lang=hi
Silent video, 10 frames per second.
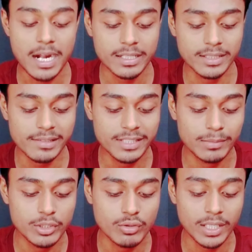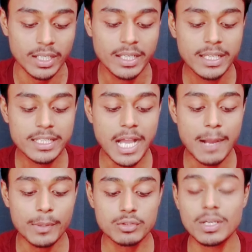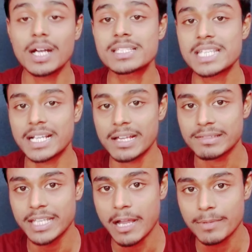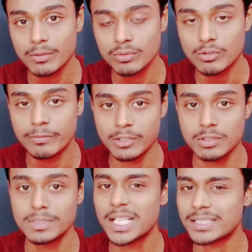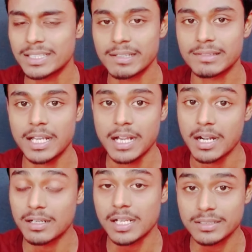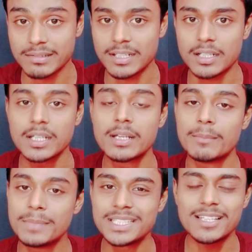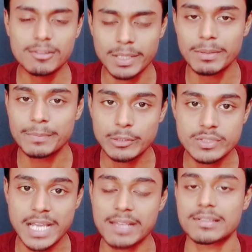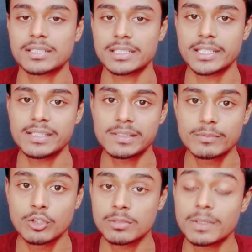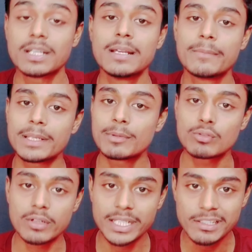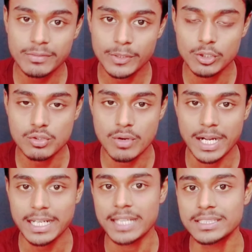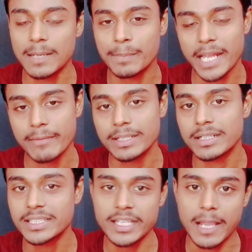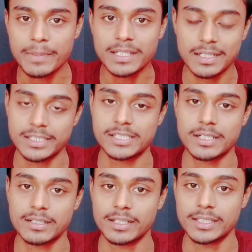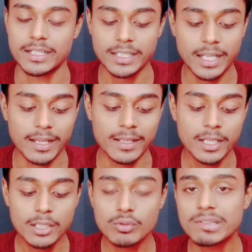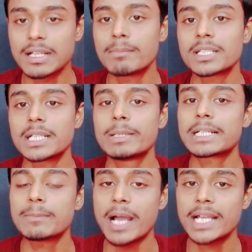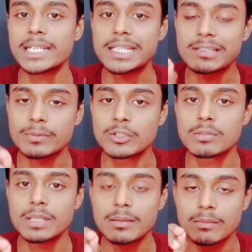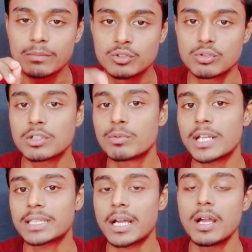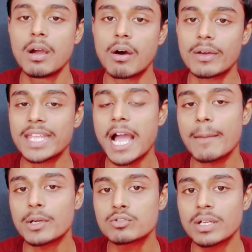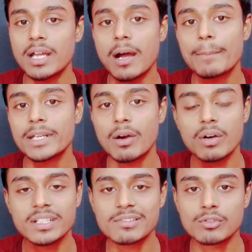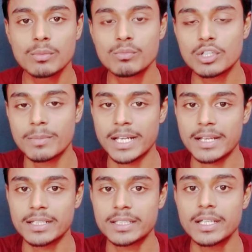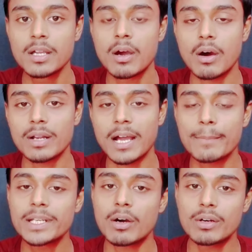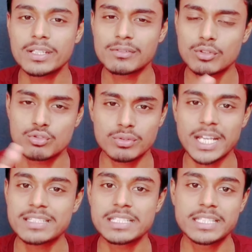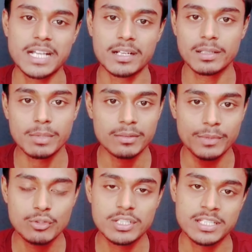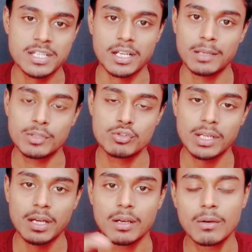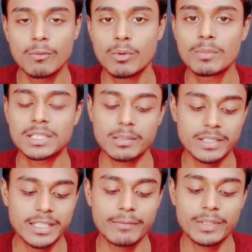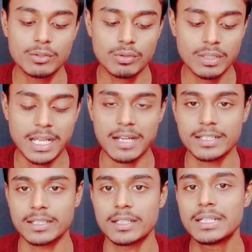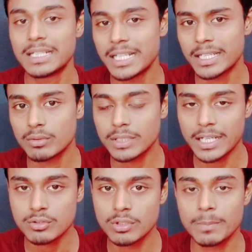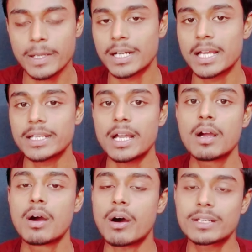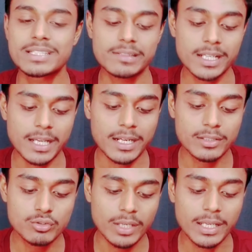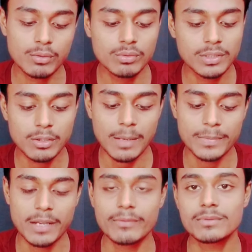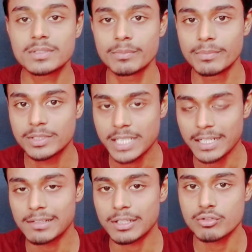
आठ दस दिन में जो है ना यहाँ पर जो है अच्छे खासे यहां पर उनको व्यूज मिल जाते हैं दस लाख आठ लाख दस लाख मिलियंस में भी व्यूज जा सकते थे इस वीडियोज पर फिर भी उन्होंने इस वीडियोज को हटा दिया प्राइवेट कर दिया या फिर अनलिस्टेड कर दिया ठीक है तो इसका मतलब है कि भाई ने इस वीडियो में झूठ बोला था और यहाँ पर जो है ना अपने ऑडियंस को मूर्ख बना रहे थे और अपने ऑडियंस को झूठा चीज दिखाकर बस व्यूज के चक्कर में जो है ना वो मतलब कि ये वीडियो को डाले थे लेकिन उनका झूठ पकड़ा गया और जिसके कारण जो है उनको अपने चैनल